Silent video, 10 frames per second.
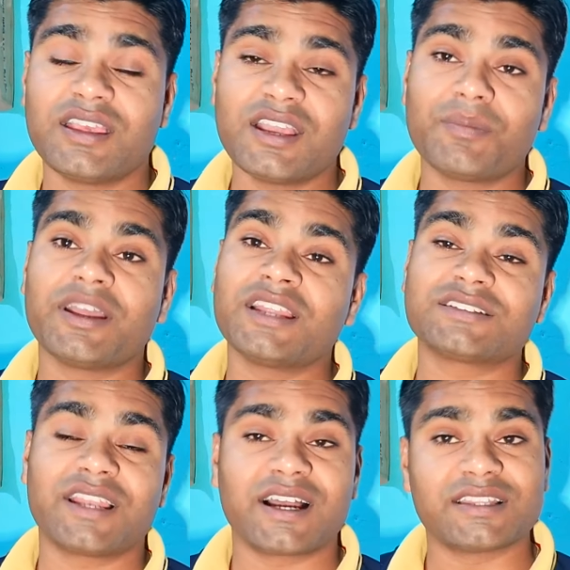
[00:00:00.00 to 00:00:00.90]
कि एक महीने
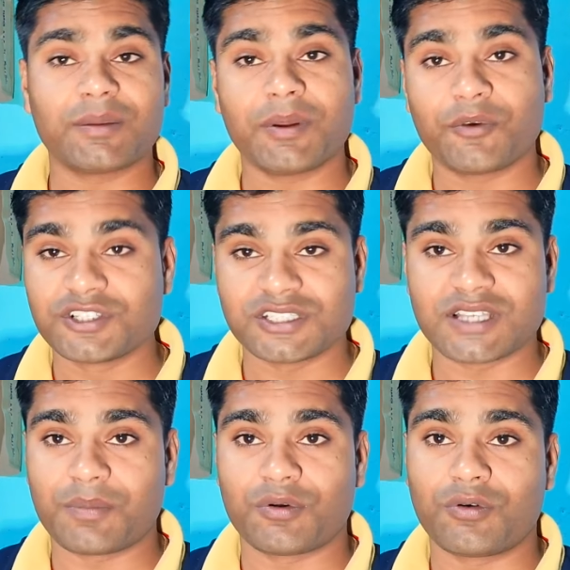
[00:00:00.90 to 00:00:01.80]
से लगातार मैं वही
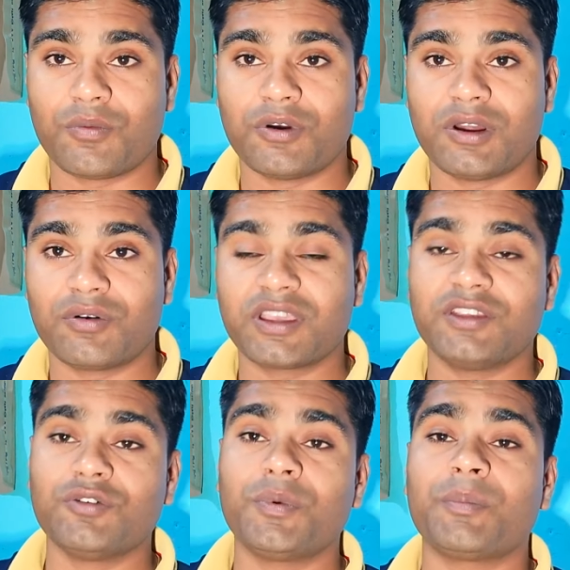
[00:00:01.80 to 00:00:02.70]
चीज़ आप लोगों को बोल रहा हूँ
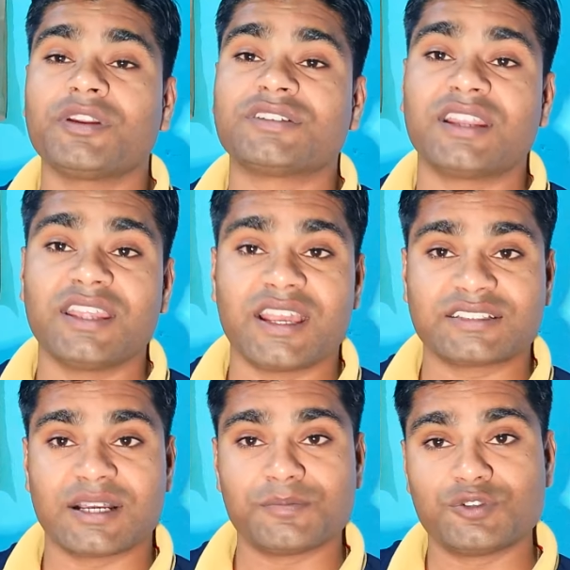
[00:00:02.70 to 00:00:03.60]
कि यूपी पुलिस री
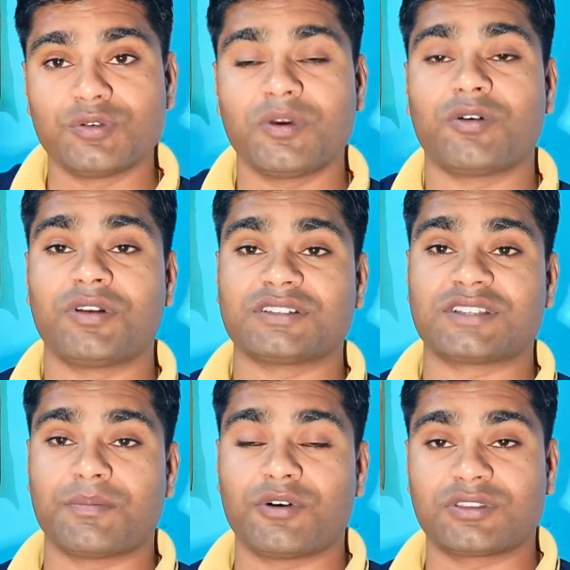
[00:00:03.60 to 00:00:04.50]
एग्जाम जून में होना
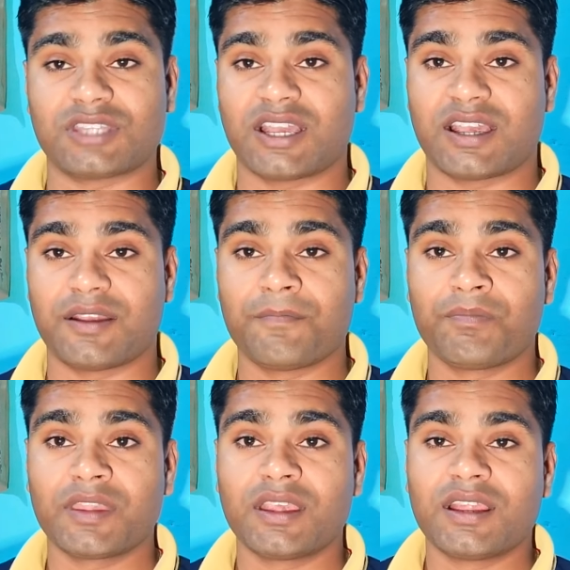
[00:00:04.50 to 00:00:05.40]
संभव तय है
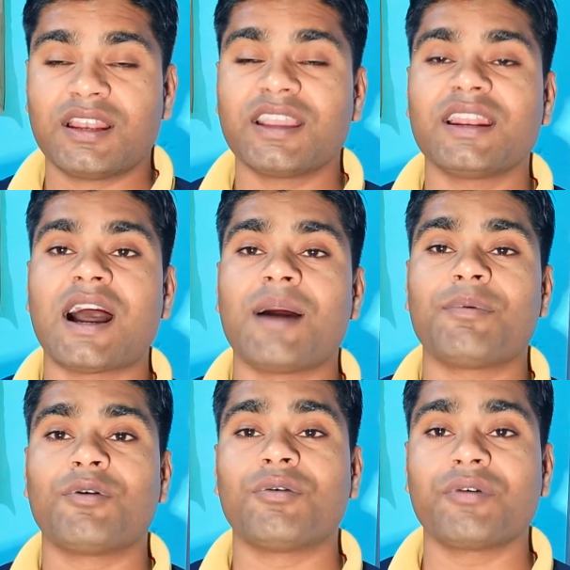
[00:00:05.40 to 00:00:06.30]
लेकिन
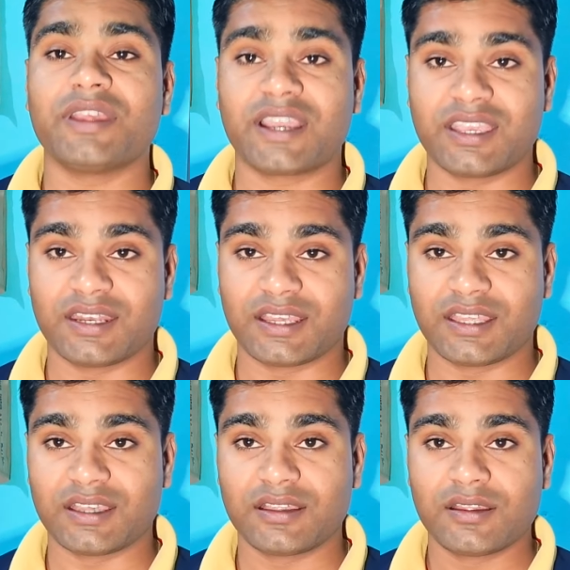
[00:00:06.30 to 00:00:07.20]
आप लोगों को यकीन
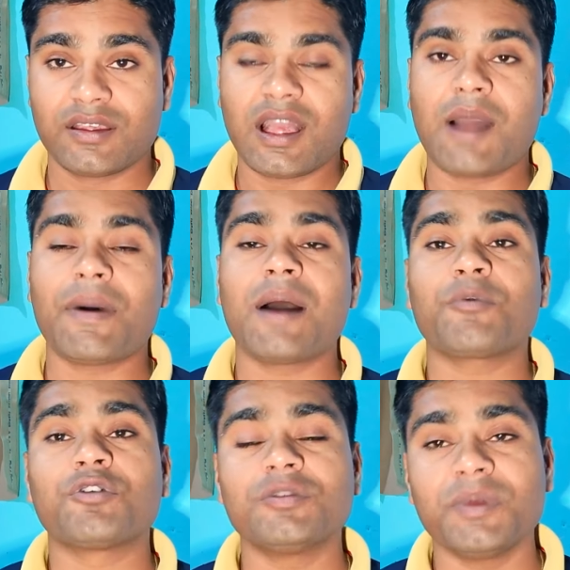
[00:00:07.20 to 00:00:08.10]
नहीं है अब
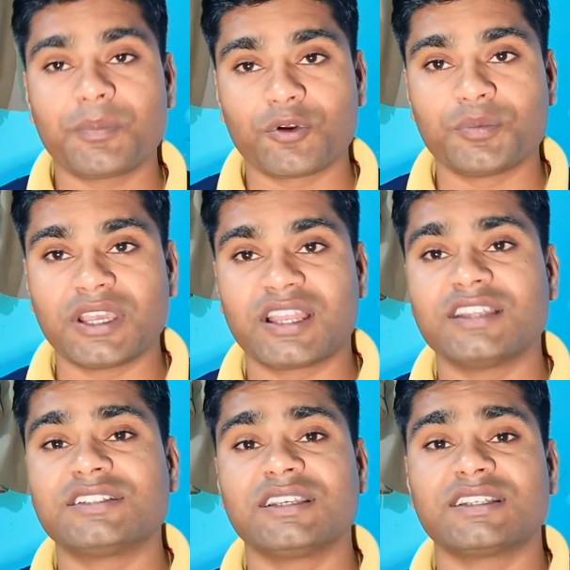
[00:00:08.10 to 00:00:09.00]
आप खुद भी प्रूफ देख
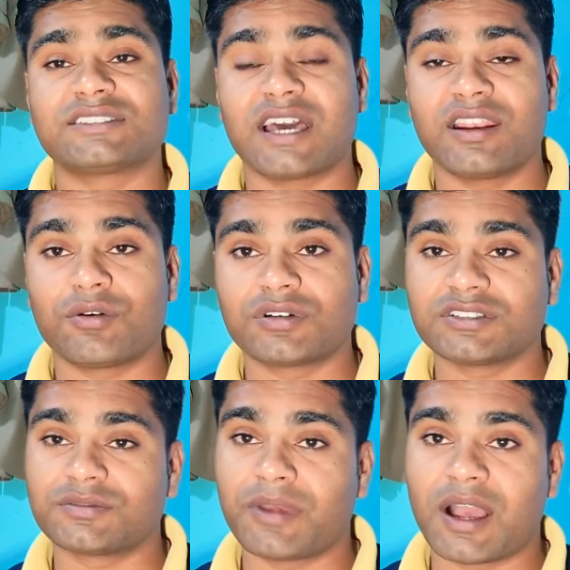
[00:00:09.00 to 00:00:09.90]
लीजिए ये सारे
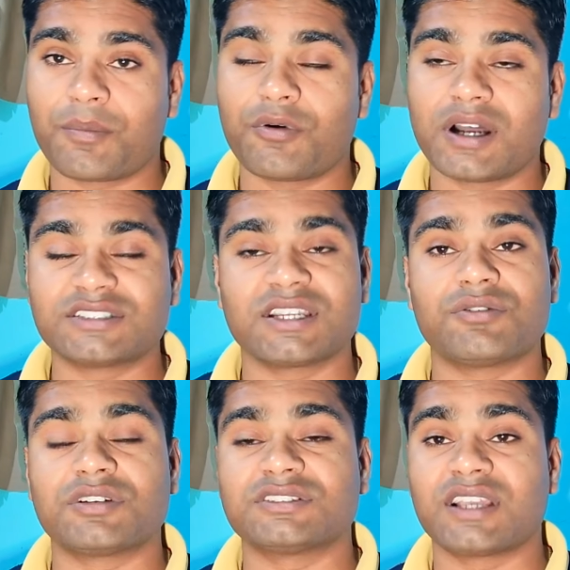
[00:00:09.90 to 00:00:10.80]
नोटिस मैं आपको आज के
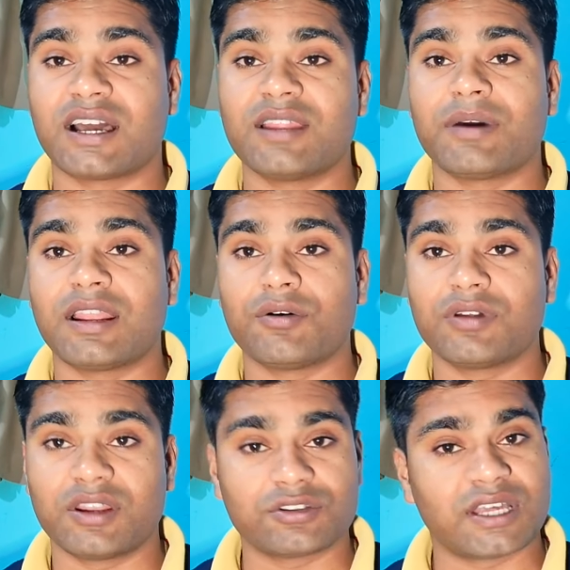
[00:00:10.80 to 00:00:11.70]
नोटिस दिखाने वाला
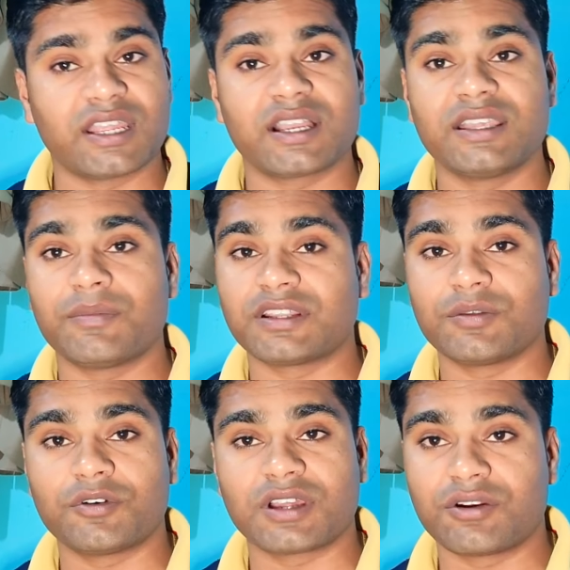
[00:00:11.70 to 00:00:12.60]
हूँ नौ तारीख का ये
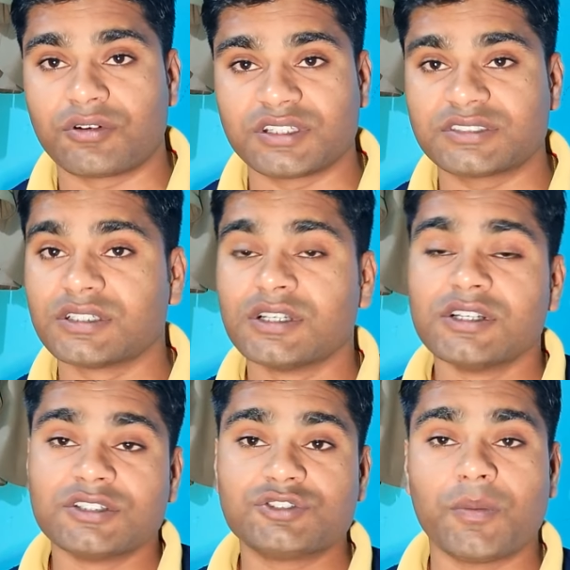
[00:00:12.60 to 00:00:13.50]
भर्ती बोर्ड का नोटिस
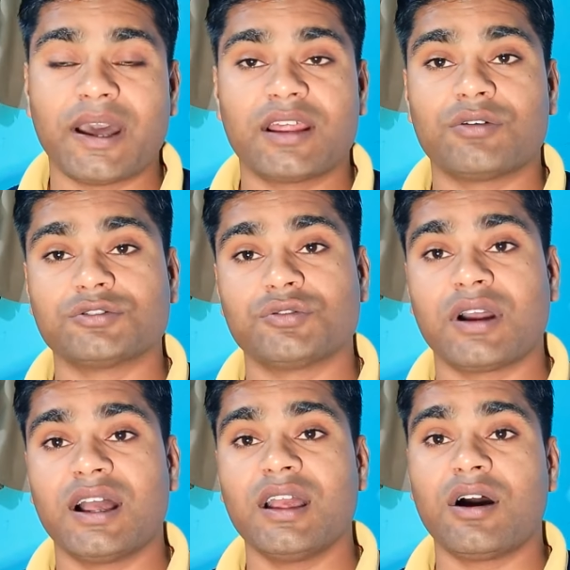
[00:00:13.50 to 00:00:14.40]
जो वायरल हो
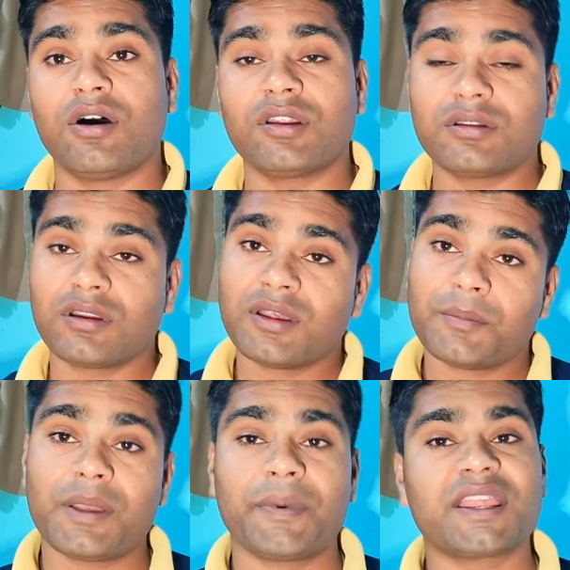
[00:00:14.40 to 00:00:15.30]
चुका है और
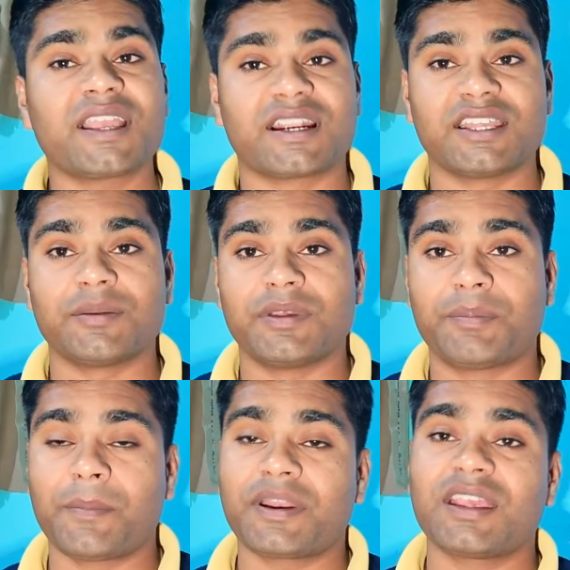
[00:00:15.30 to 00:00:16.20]
पेपर की कटिंग भी
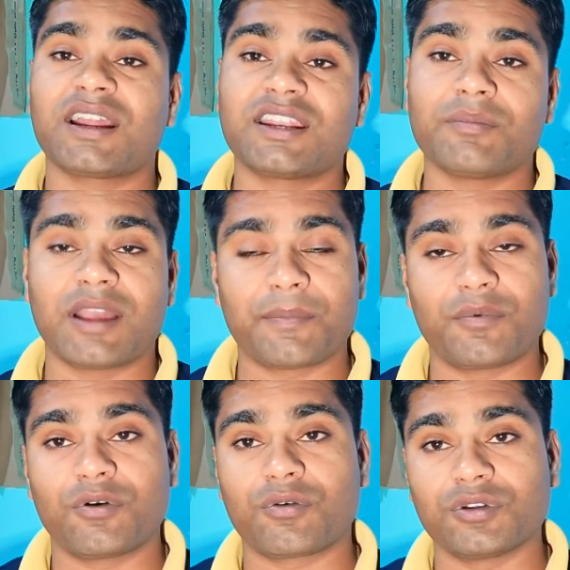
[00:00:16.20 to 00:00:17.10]
पेपर की कटिंग में आप
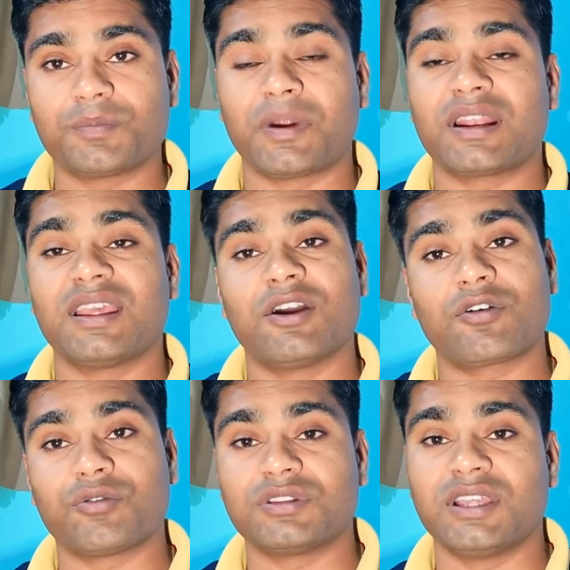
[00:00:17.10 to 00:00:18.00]
लोग खुद पढ़ लें
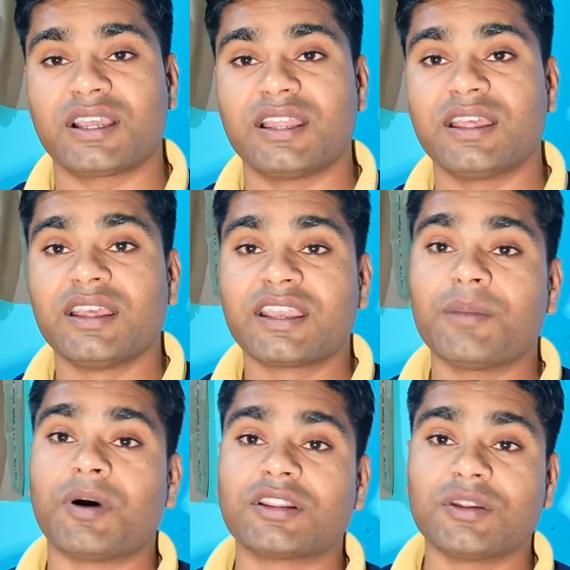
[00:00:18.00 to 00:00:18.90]
और खुद देख लें
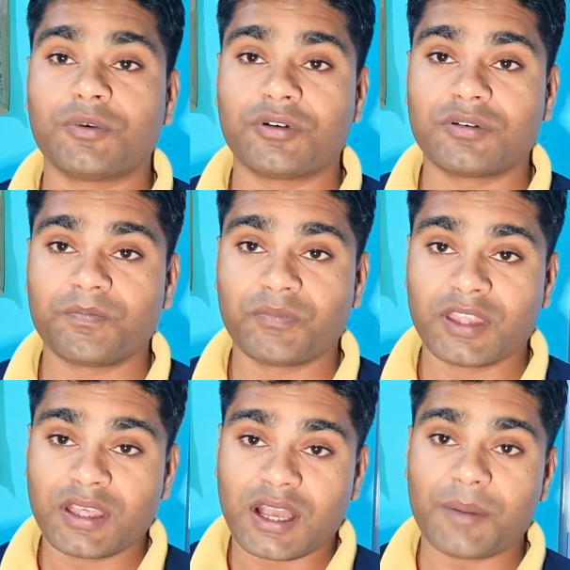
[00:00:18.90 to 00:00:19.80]
कि भर्ती बोर्ड
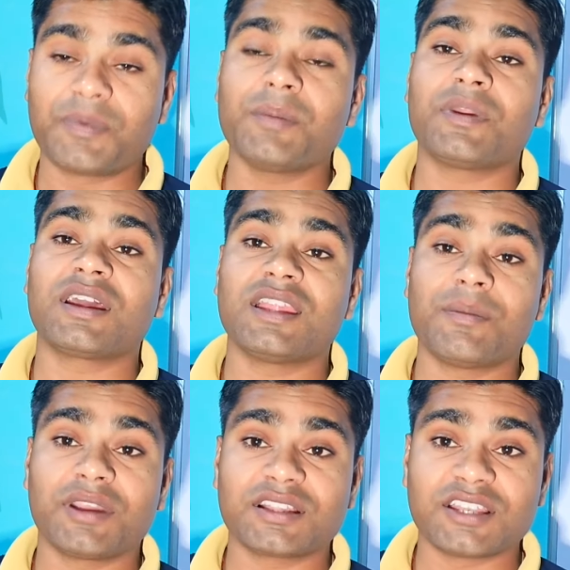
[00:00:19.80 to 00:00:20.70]
अपनी
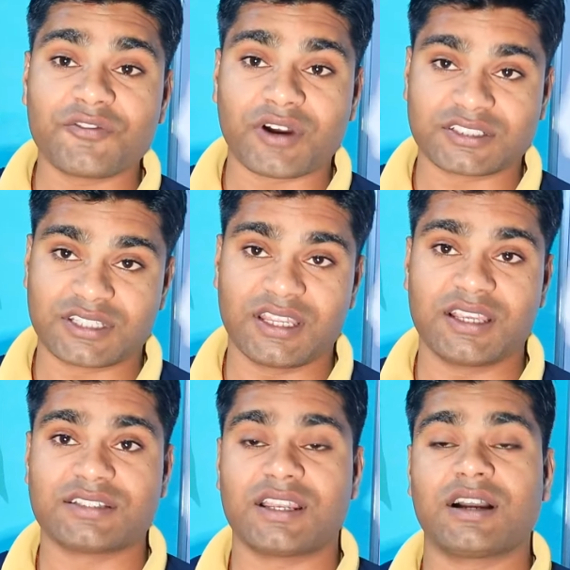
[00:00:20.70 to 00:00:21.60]
प्रक्रिया में कितने फास्ट
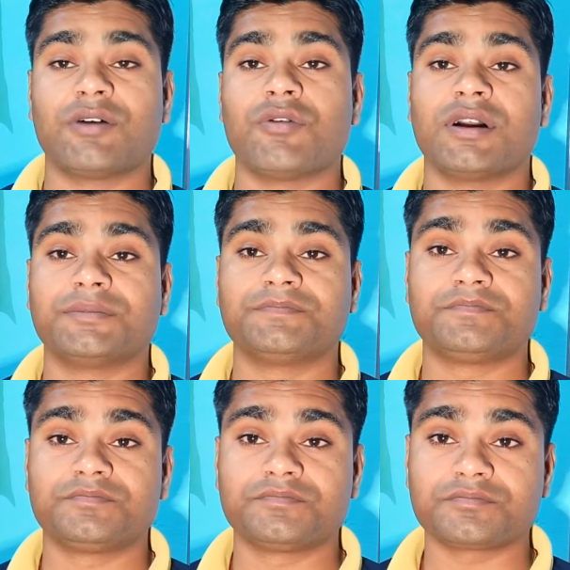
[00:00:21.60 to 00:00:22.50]
तरीके से लगा हुआ है
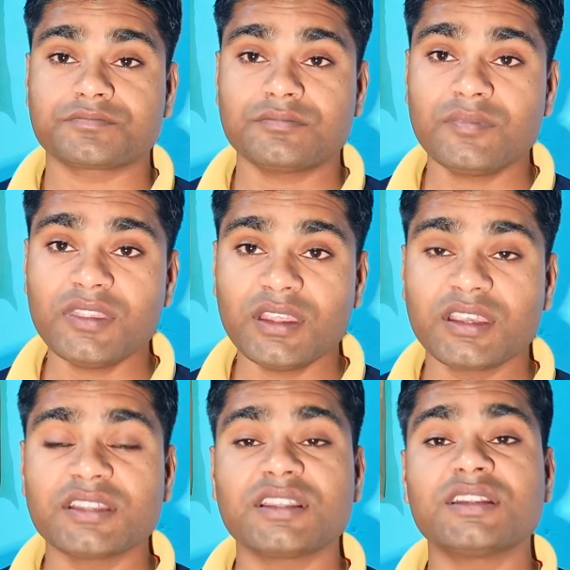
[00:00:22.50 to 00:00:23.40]

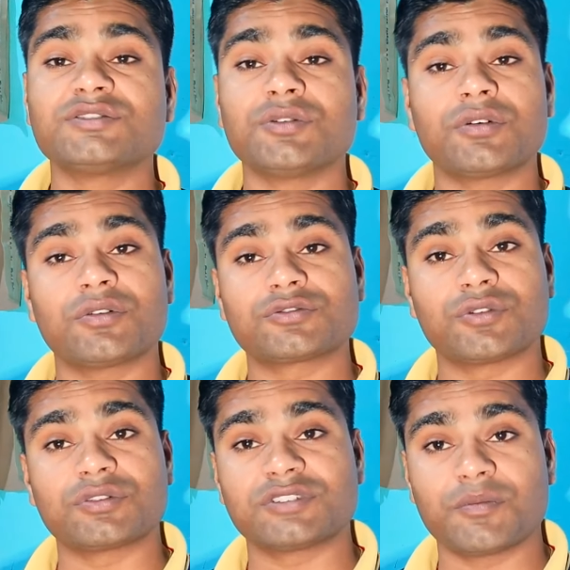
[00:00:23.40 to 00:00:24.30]
कितने जोर और
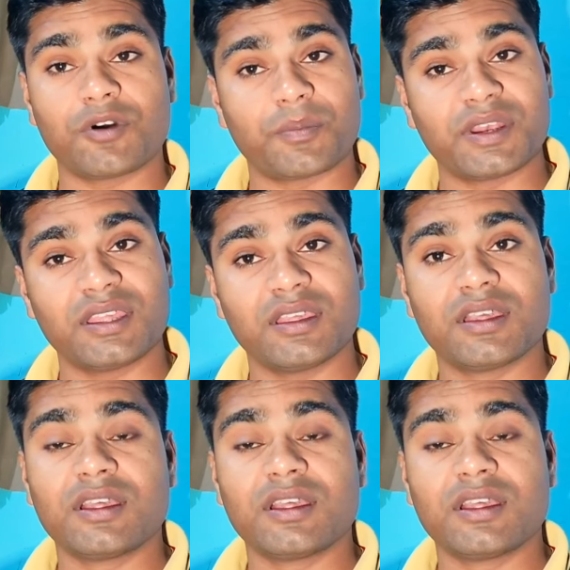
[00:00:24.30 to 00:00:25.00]
शोर से वो अपनी